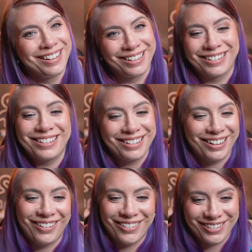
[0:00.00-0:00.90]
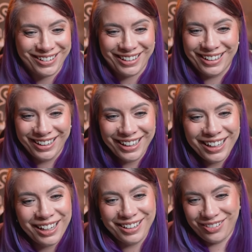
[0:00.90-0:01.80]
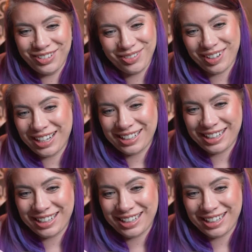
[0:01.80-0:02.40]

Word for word: Das ist ja auch geil. Da will ich mal glatt